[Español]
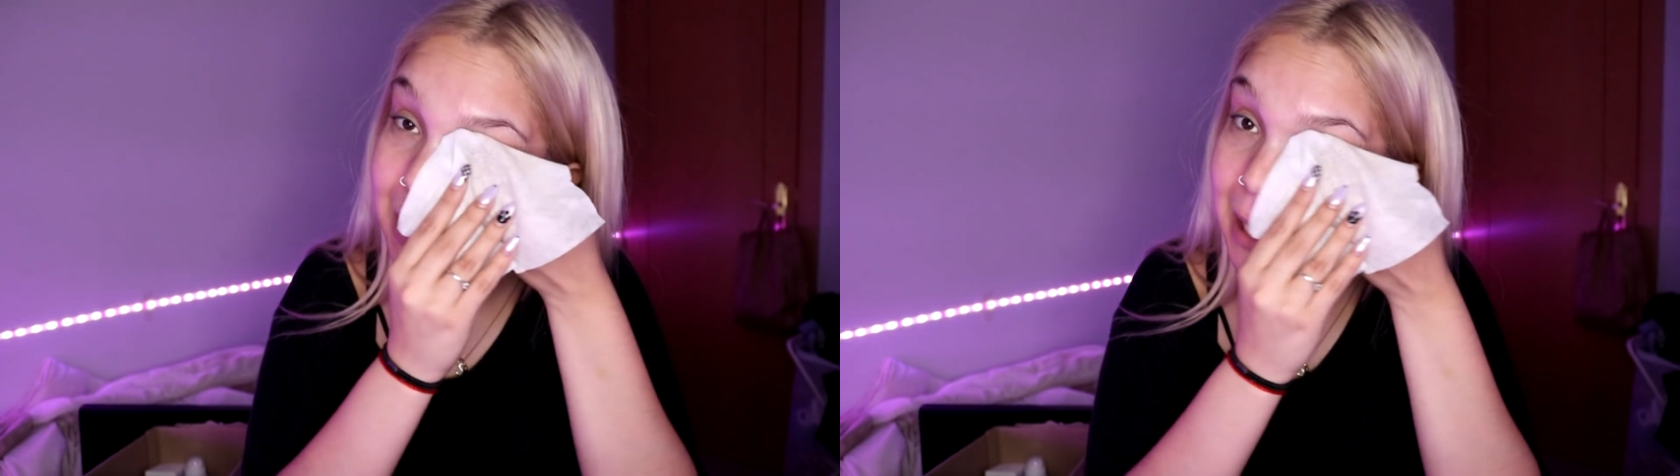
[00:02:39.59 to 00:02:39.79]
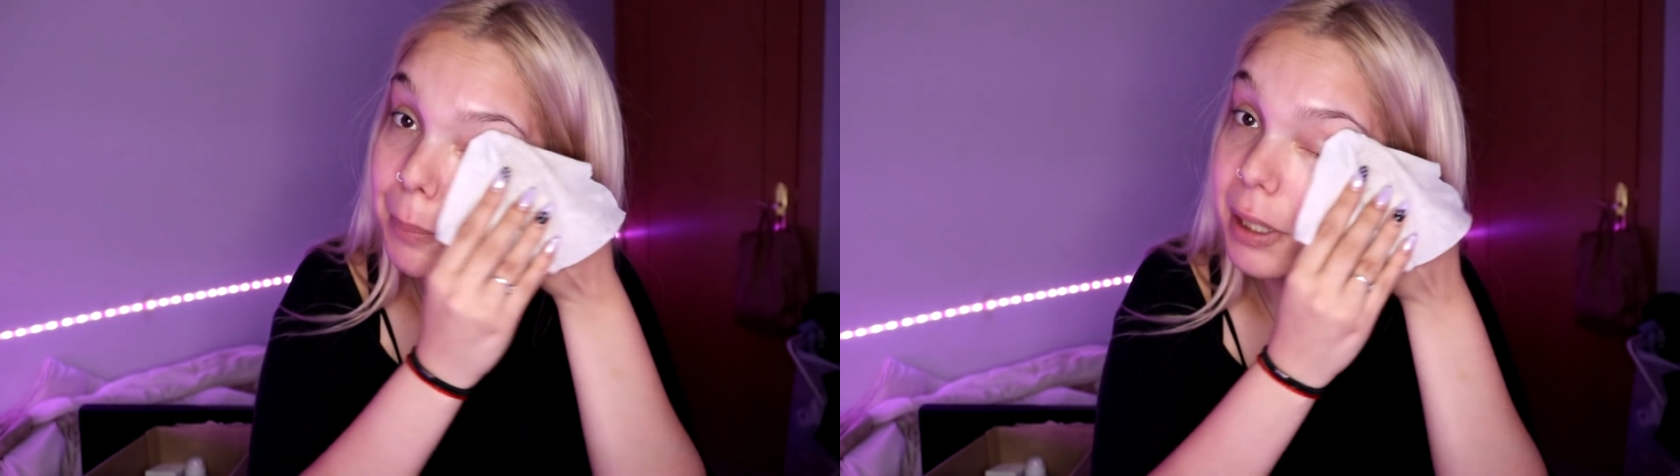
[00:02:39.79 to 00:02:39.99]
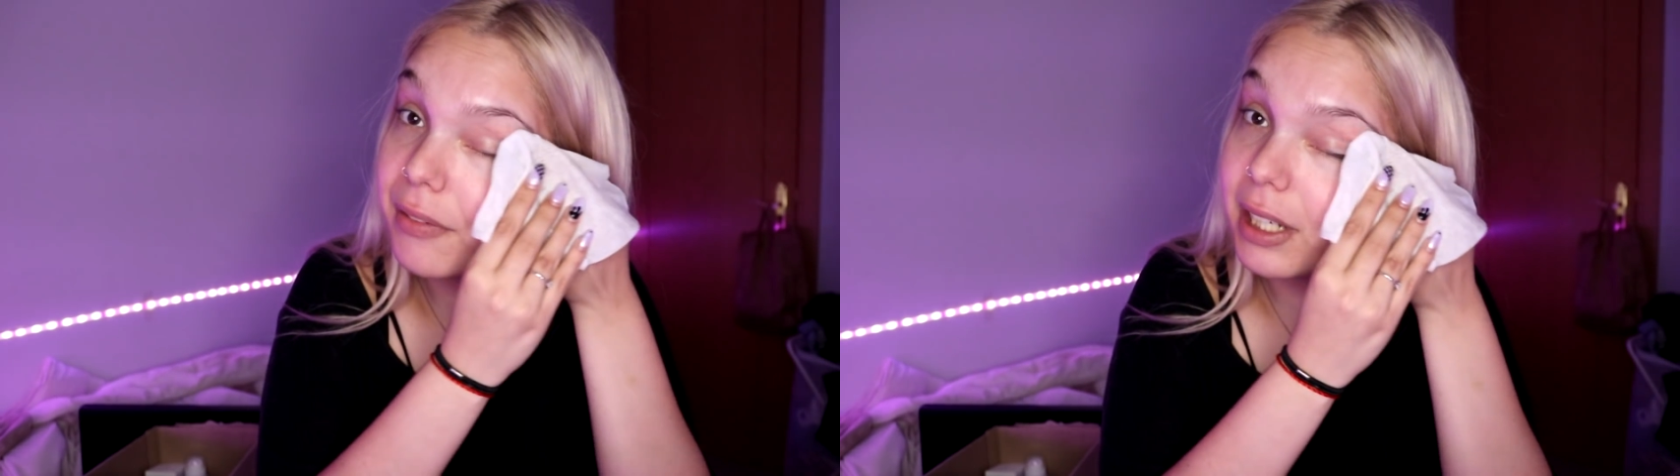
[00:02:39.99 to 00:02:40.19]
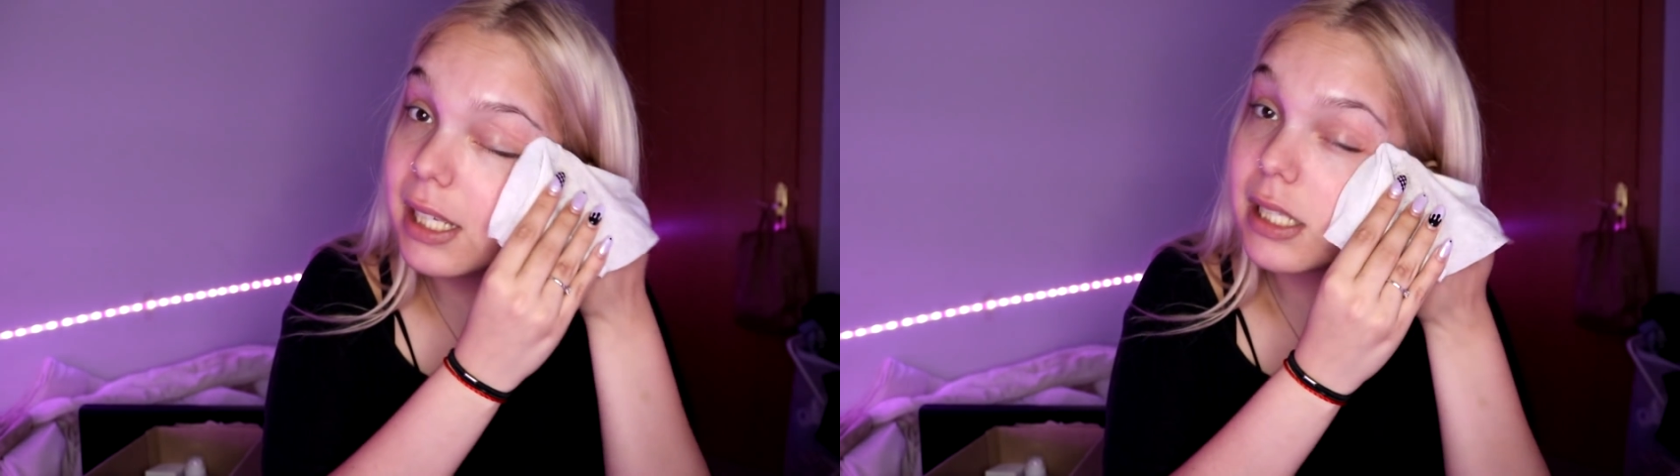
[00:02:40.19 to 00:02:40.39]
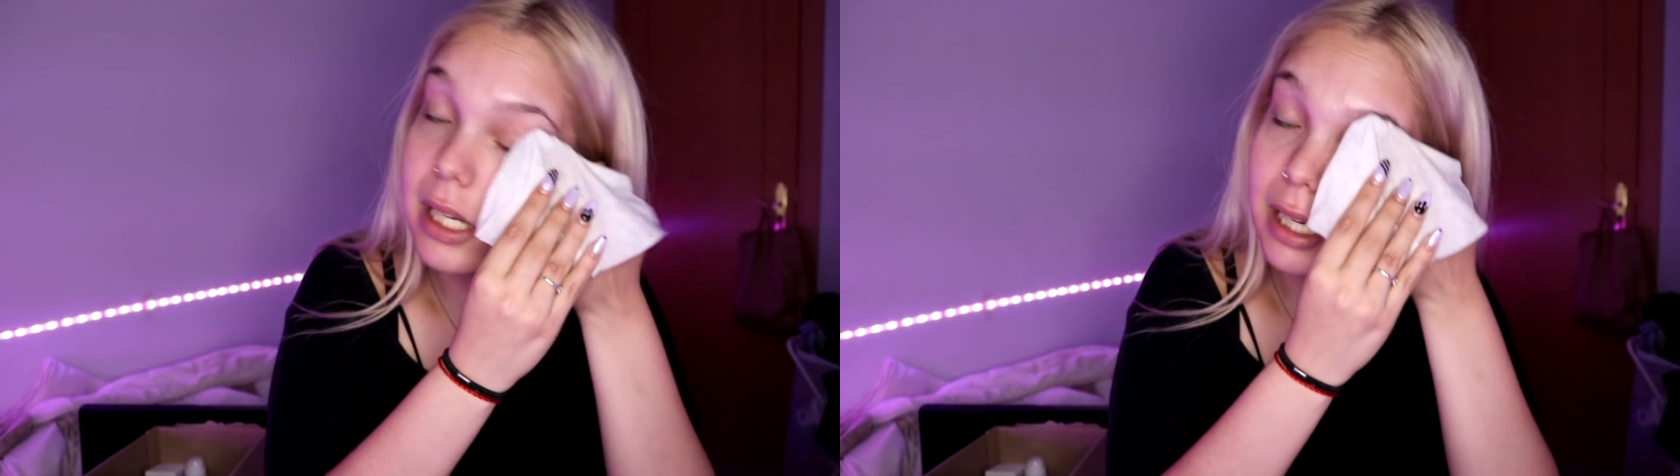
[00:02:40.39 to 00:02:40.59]
y
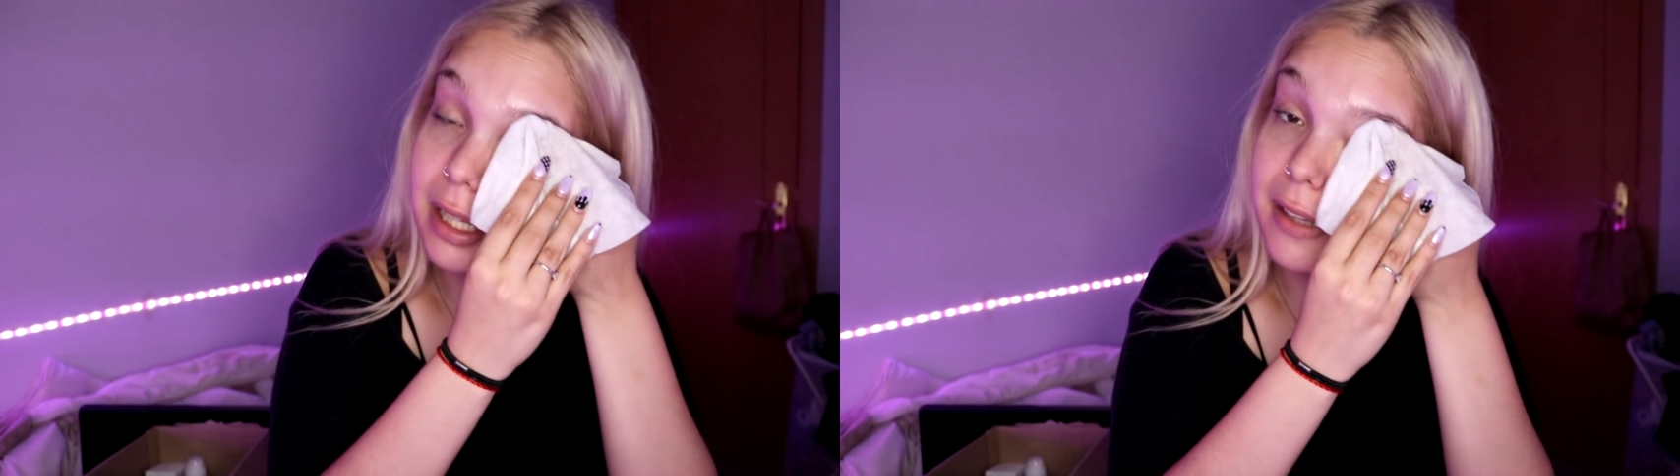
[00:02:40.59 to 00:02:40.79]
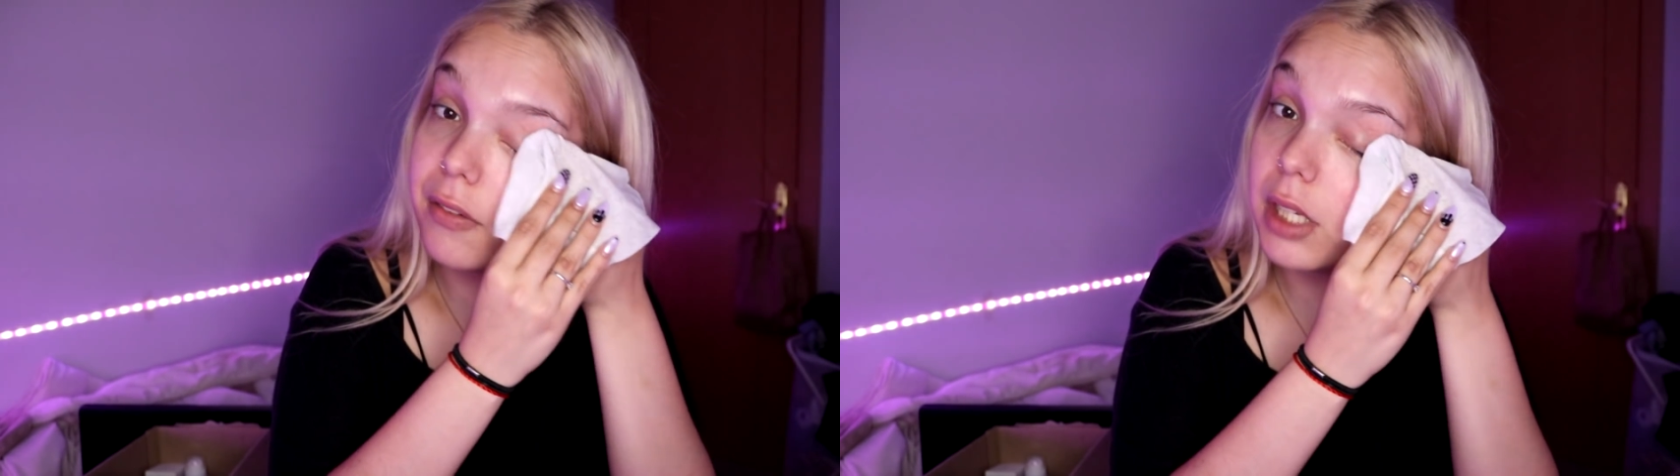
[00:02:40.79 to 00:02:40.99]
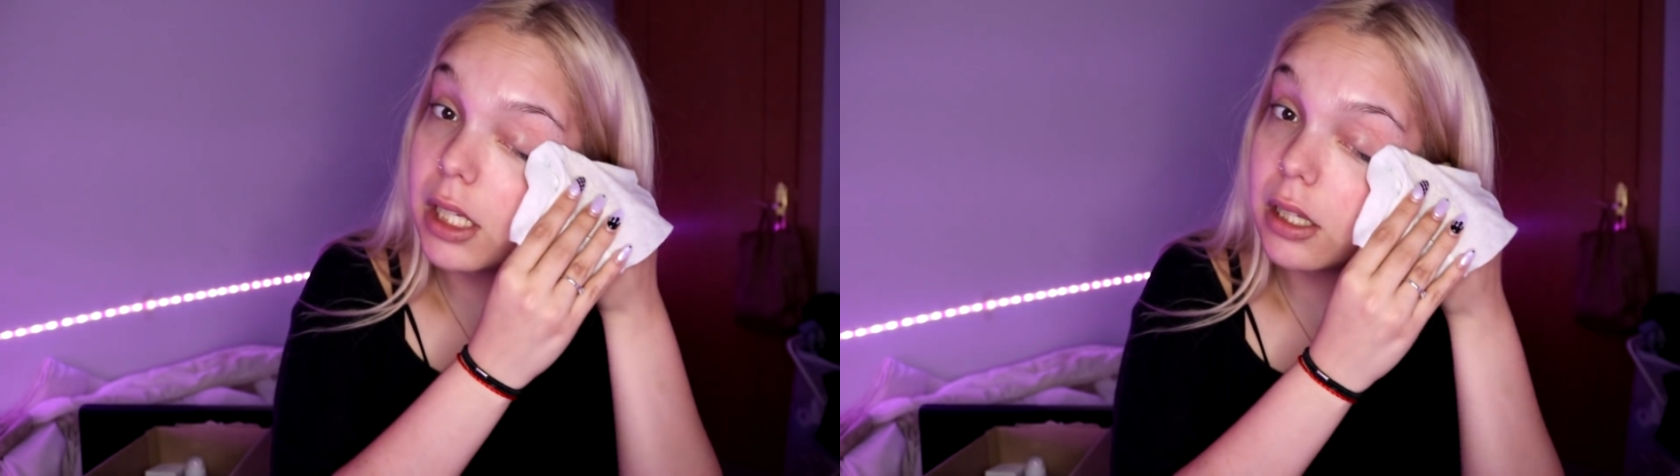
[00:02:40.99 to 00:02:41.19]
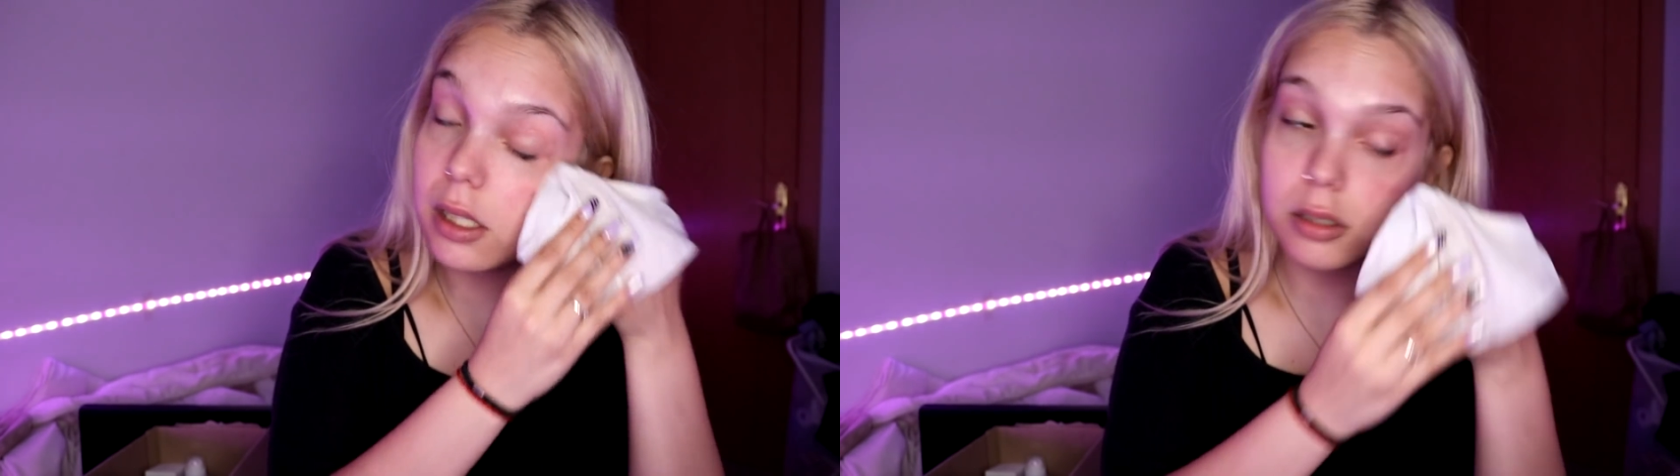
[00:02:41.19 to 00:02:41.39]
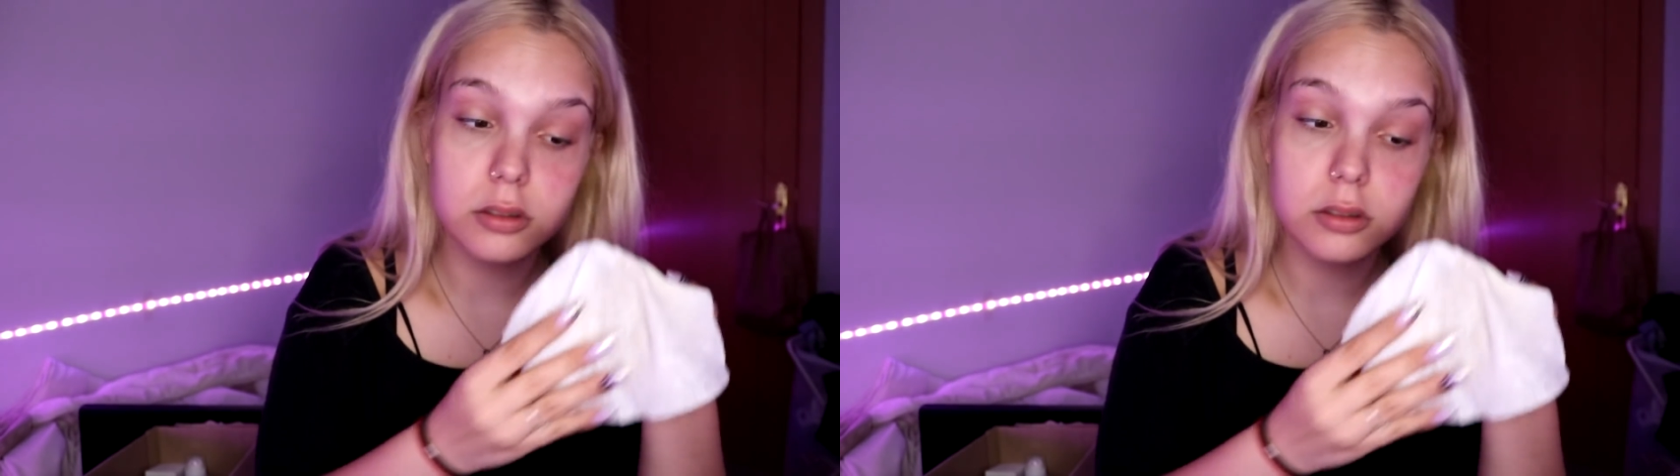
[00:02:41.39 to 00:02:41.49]
prefería salir de fiesta.